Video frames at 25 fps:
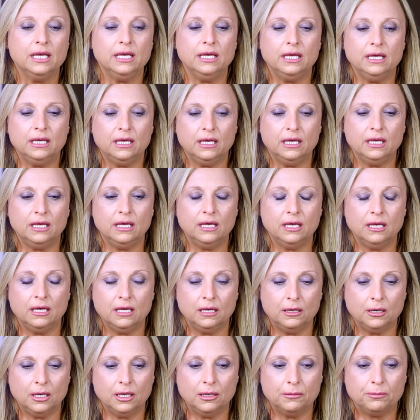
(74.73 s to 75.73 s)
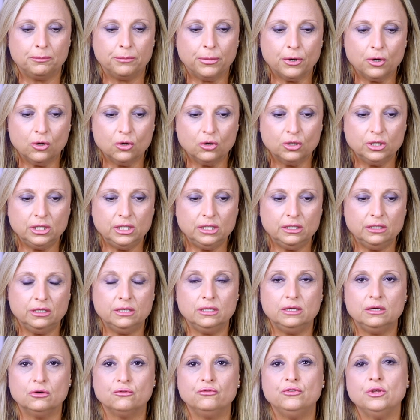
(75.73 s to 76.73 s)
E
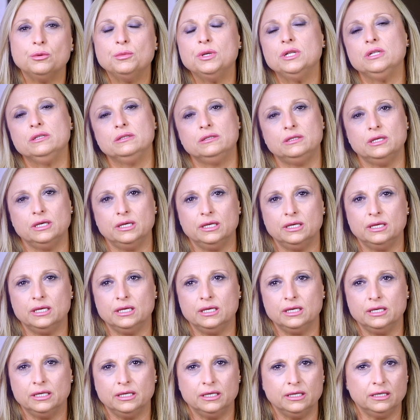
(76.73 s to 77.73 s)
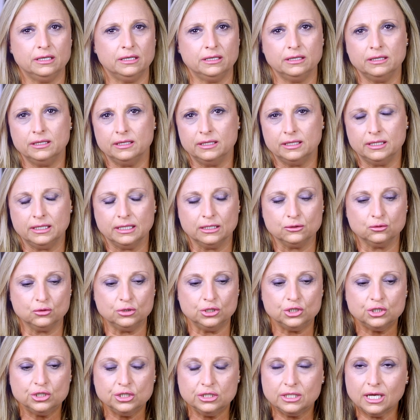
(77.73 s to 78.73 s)
poi ovviamente la
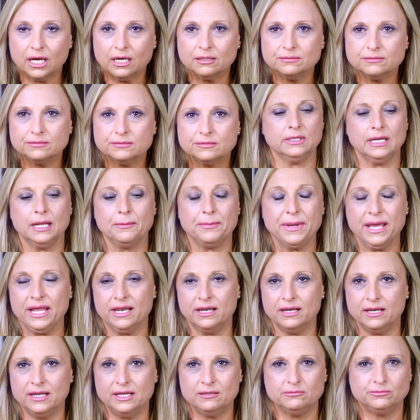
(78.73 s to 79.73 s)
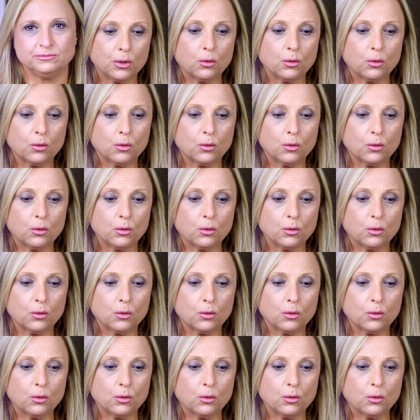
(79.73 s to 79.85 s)
tonicità, la pelle.